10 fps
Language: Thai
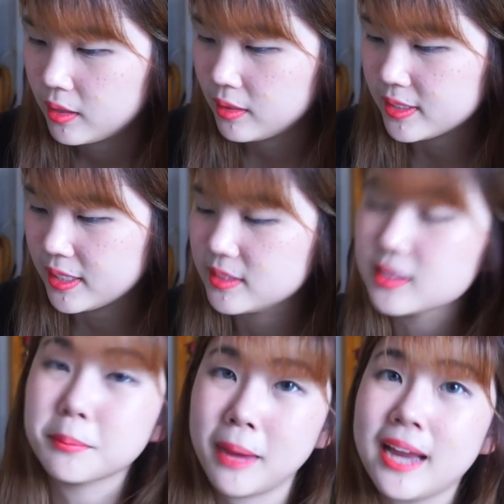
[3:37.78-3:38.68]
แต่ฉันซื้
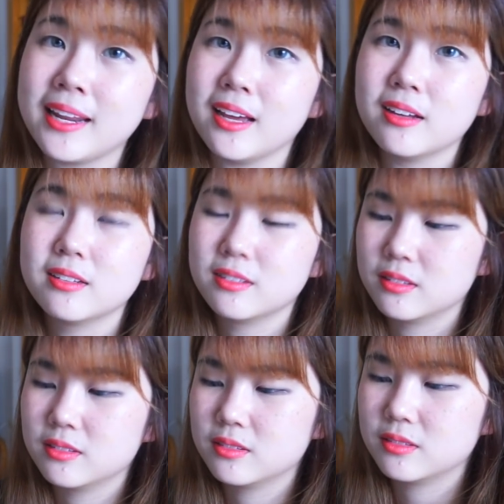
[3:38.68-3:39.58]
อมาเนี่ย
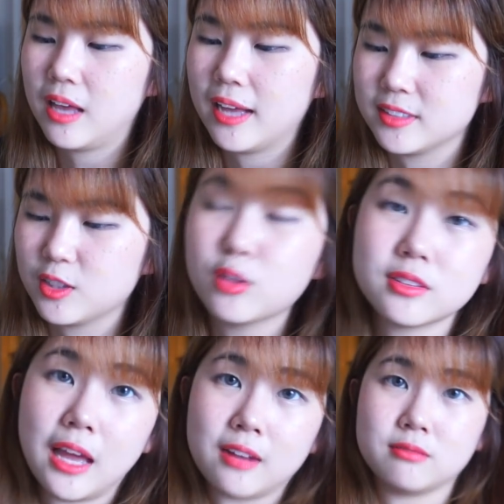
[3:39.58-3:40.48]
อาจจะต้อง
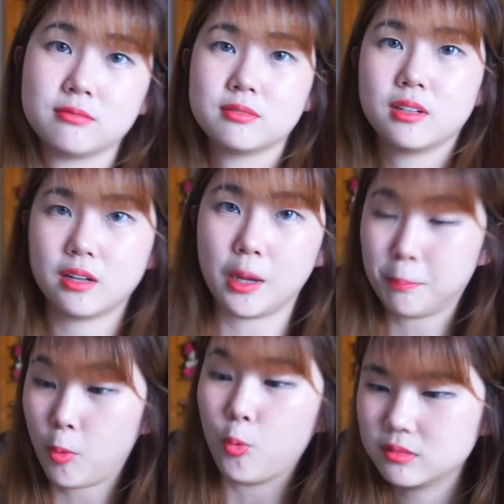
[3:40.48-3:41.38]
ตัดกระโป
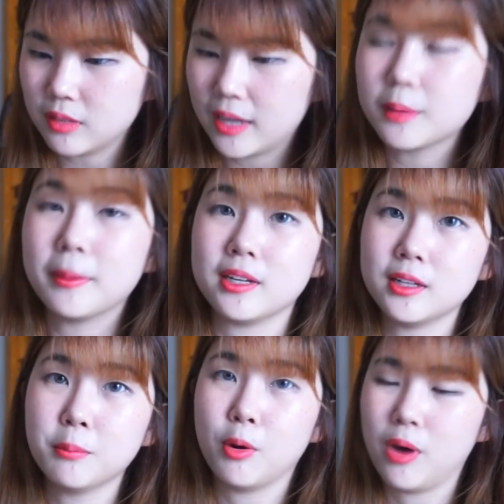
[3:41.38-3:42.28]
รงสั้นขึ้นมานิดนึ
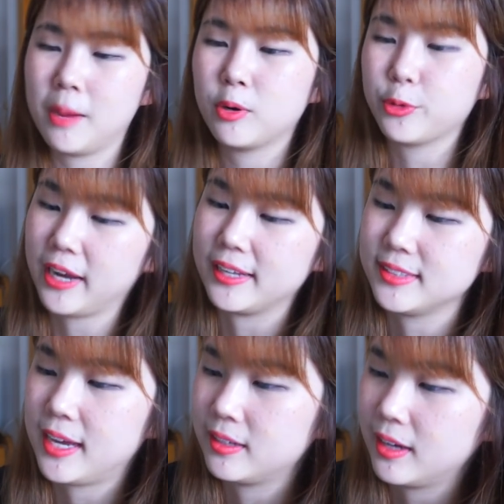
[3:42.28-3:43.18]
งเพราะว่าเป็นคนขา
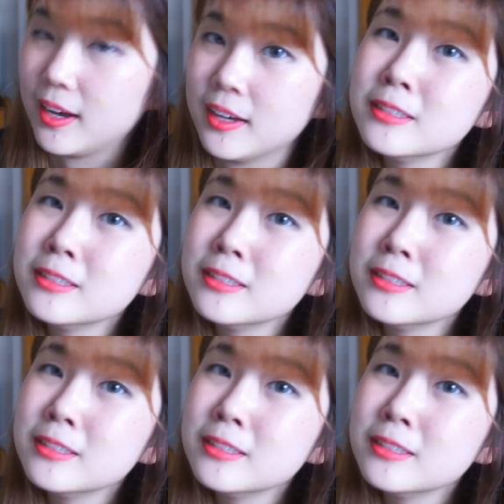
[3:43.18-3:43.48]
สั้นนะคะ